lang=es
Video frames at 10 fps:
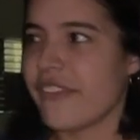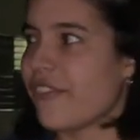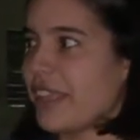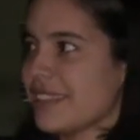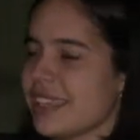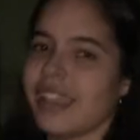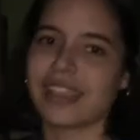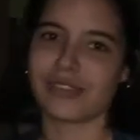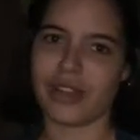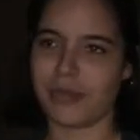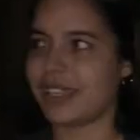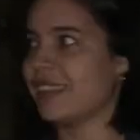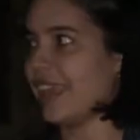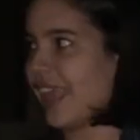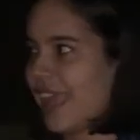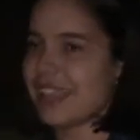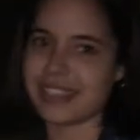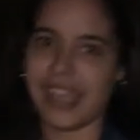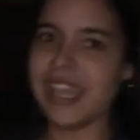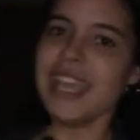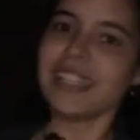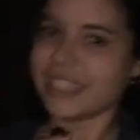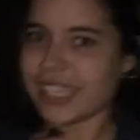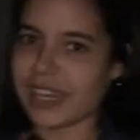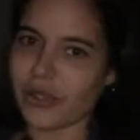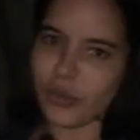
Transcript: diferencia que solamente esa tiene